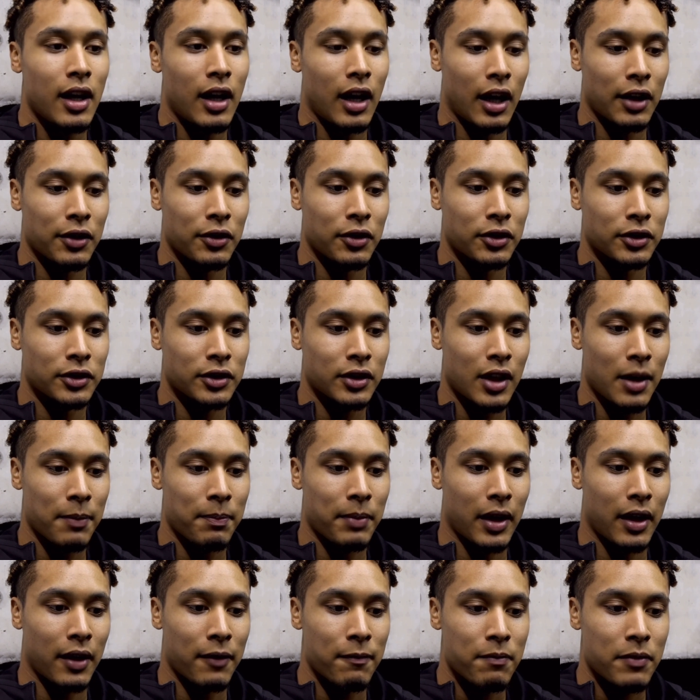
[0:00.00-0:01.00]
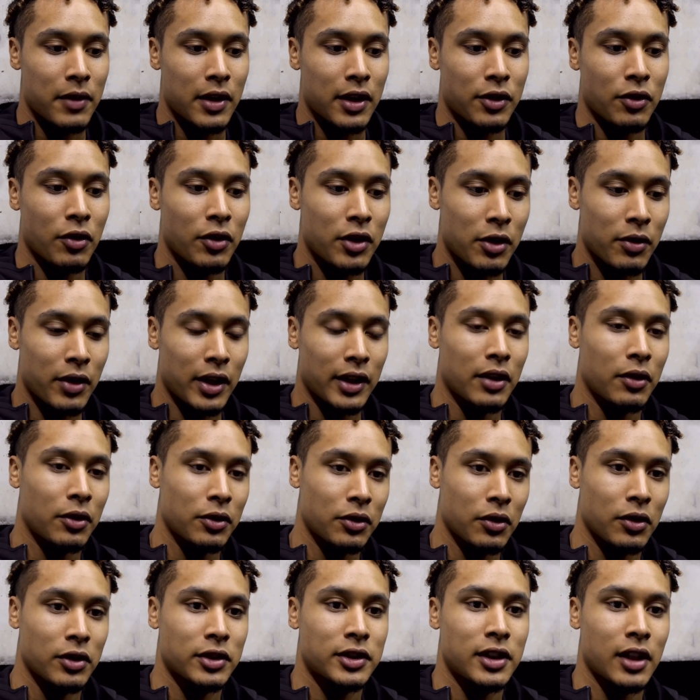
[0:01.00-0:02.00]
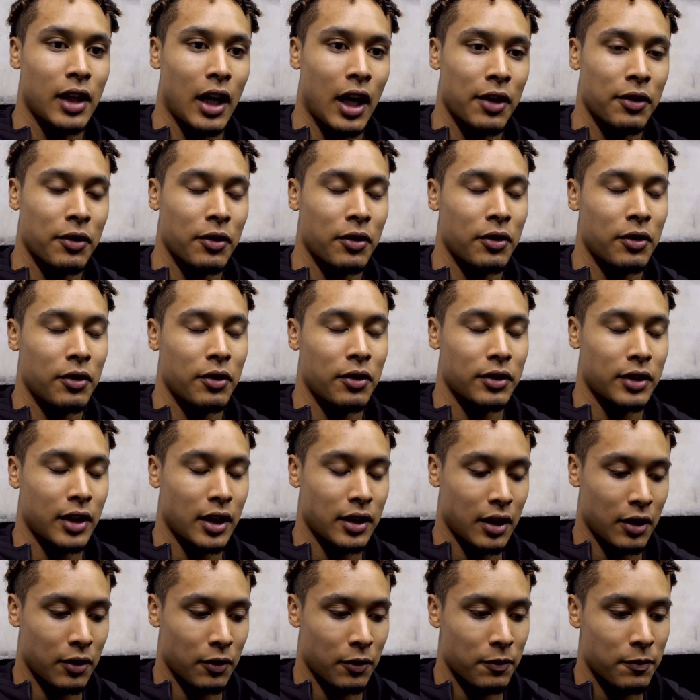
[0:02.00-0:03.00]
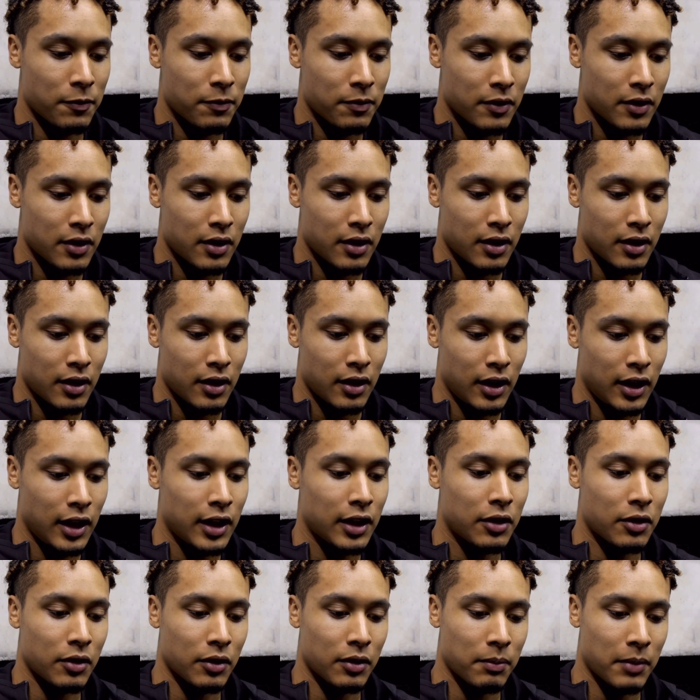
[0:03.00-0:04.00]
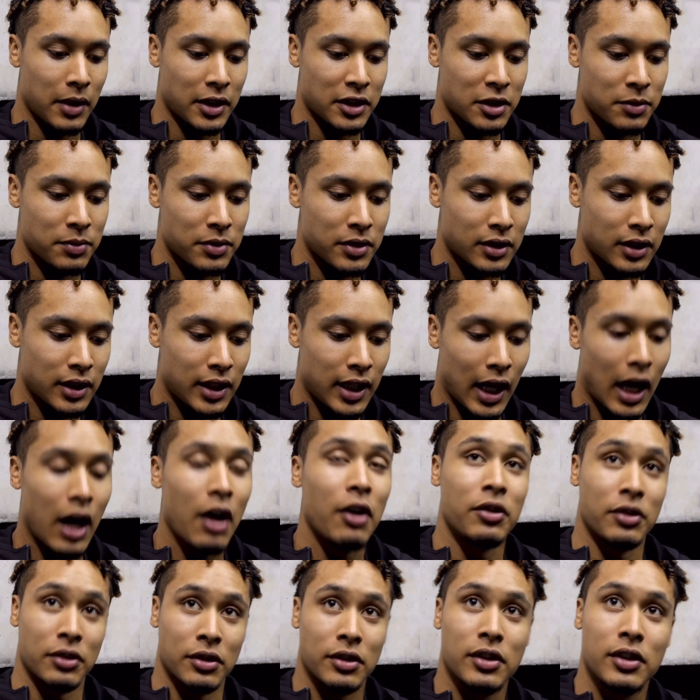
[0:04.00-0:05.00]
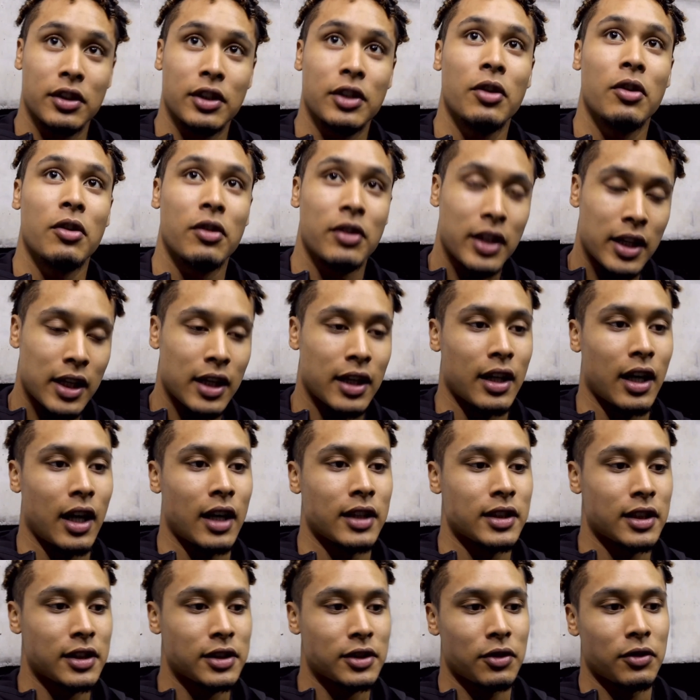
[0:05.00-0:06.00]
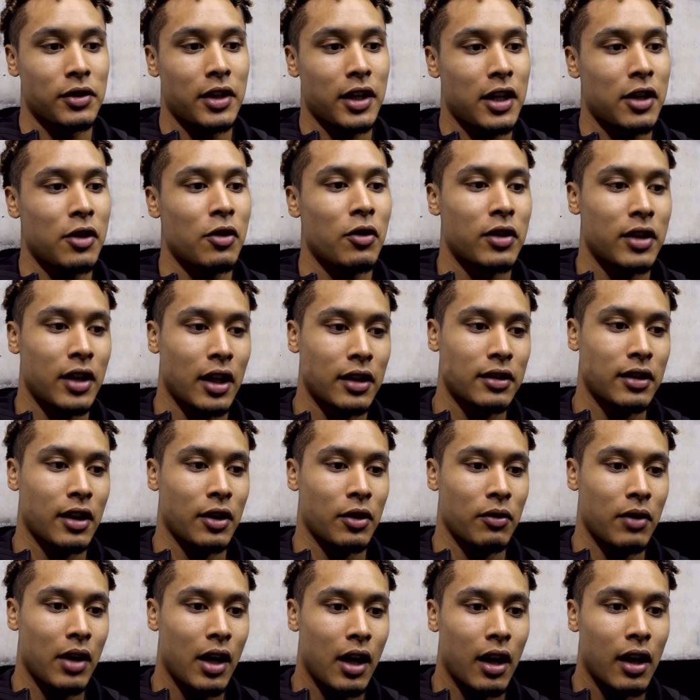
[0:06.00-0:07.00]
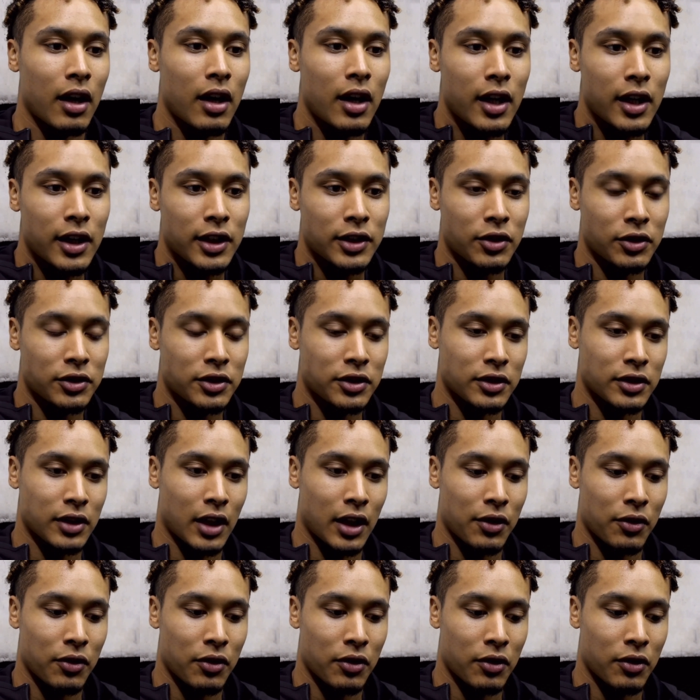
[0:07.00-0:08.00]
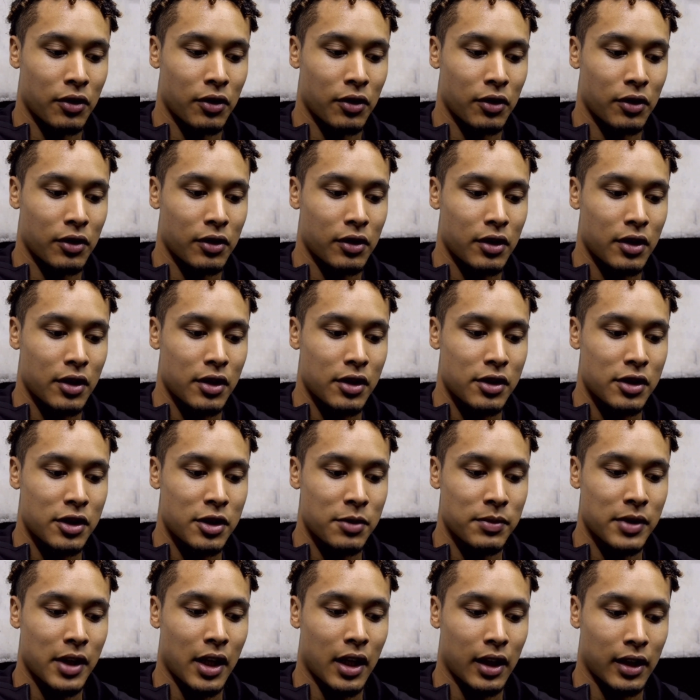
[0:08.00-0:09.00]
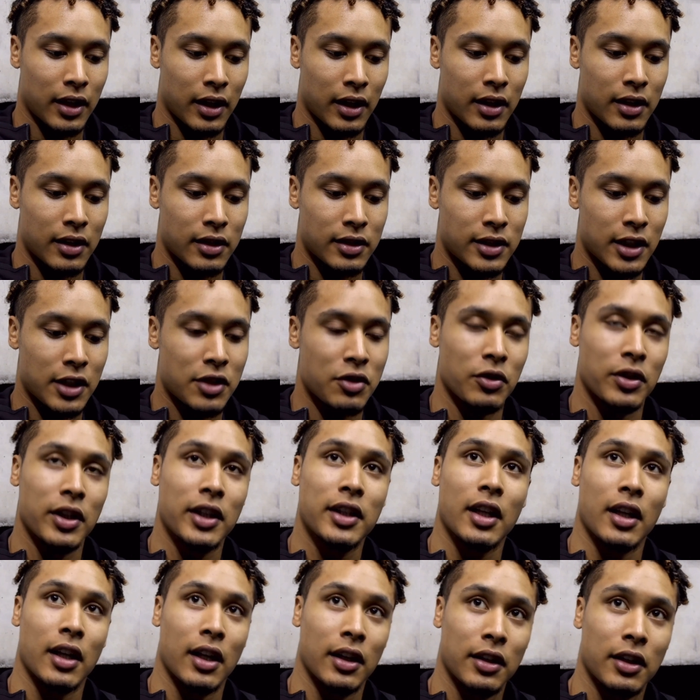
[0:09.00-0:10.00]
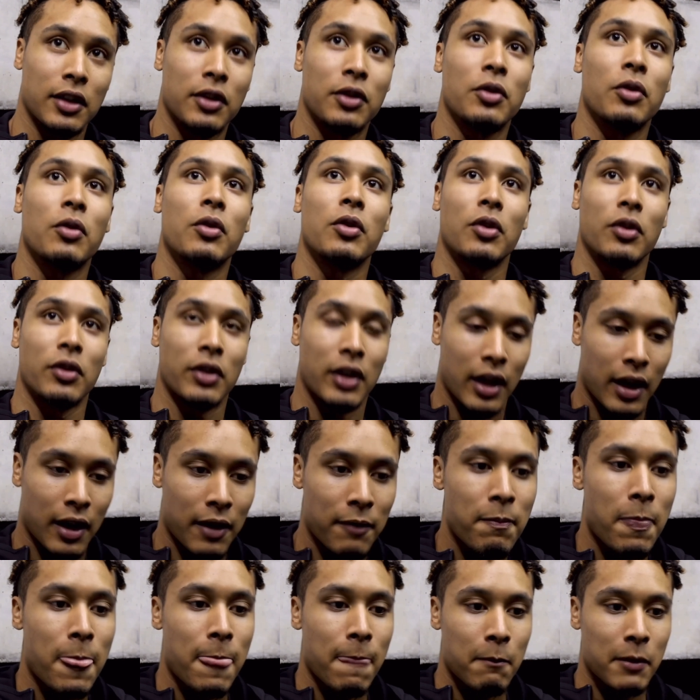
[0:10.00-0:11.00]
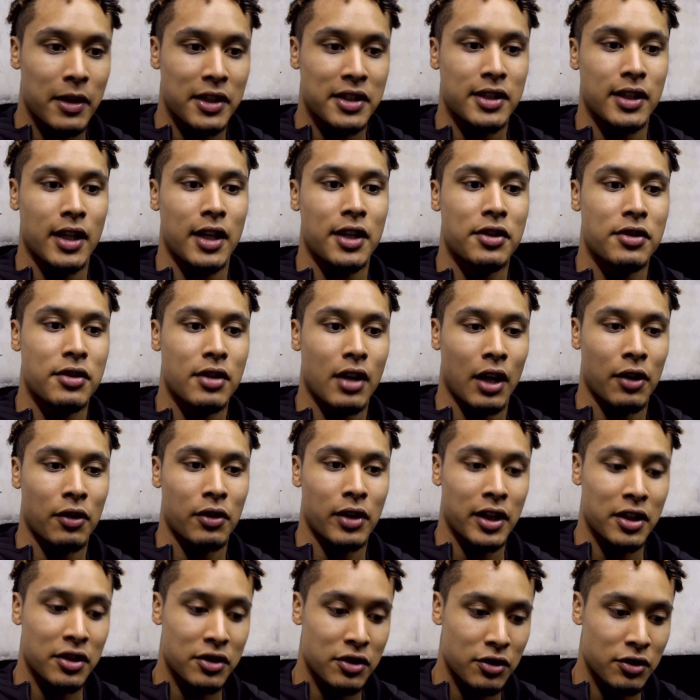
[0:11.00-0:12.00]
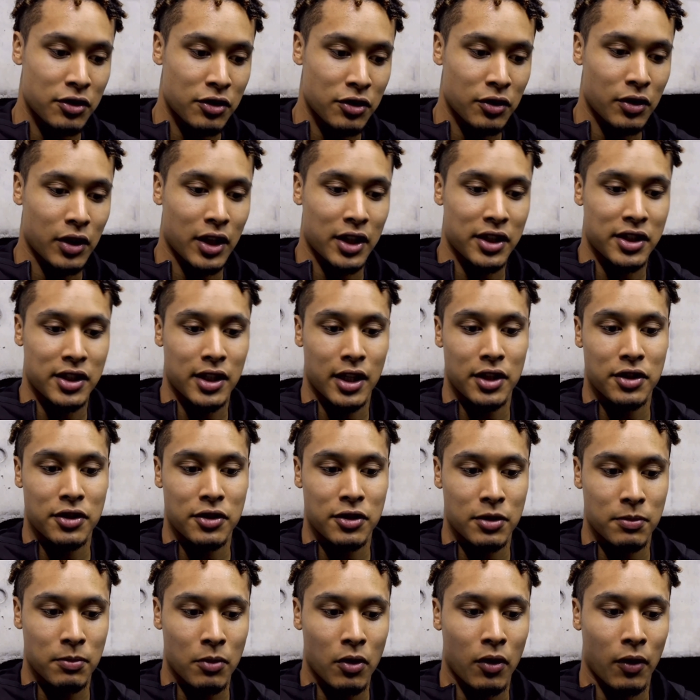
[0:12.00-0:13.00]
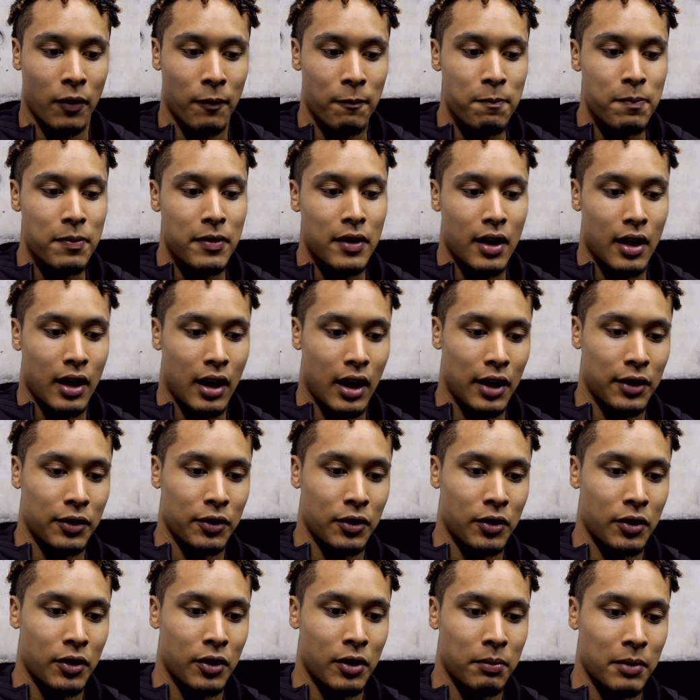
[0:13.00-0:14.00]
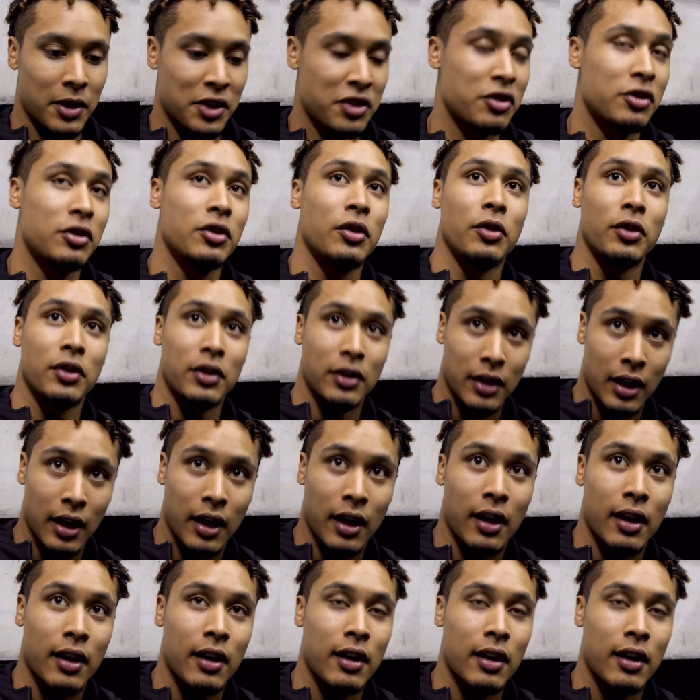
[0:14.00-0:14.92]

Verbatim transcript: あのそこはやっぱ人に言われたことをあのいい、まあ、自分に合うようにアジャストできるようになったのは一つあの自分の中で成長できたなというところで、まあ、試合あの練習中とか試合中もあの、まあ、シュートを打って